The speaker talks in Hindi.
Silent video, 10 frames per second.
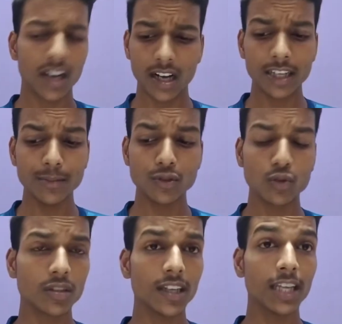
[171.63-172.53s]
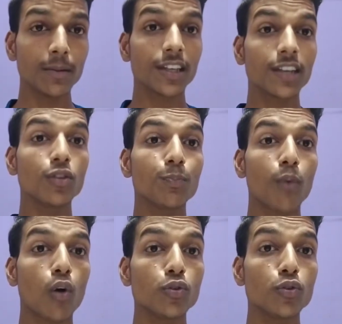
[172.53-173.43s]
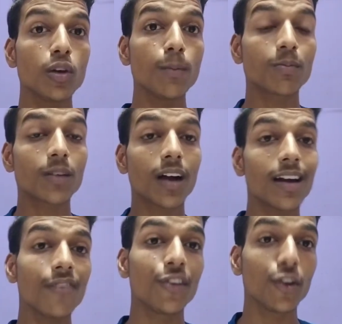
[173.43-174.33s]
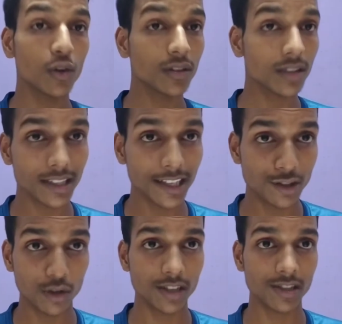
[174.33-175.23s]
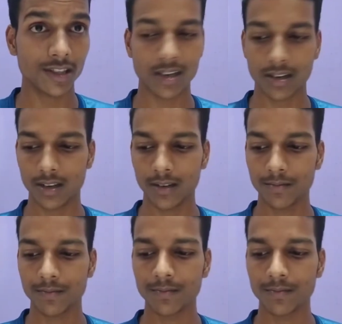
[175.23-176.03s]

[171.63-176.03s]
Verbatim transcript: अगर हम दूसरे अध्याय में देखें तो पॉलुस जो है कड़ा विरोध करते हैं झूठी शिक्षा का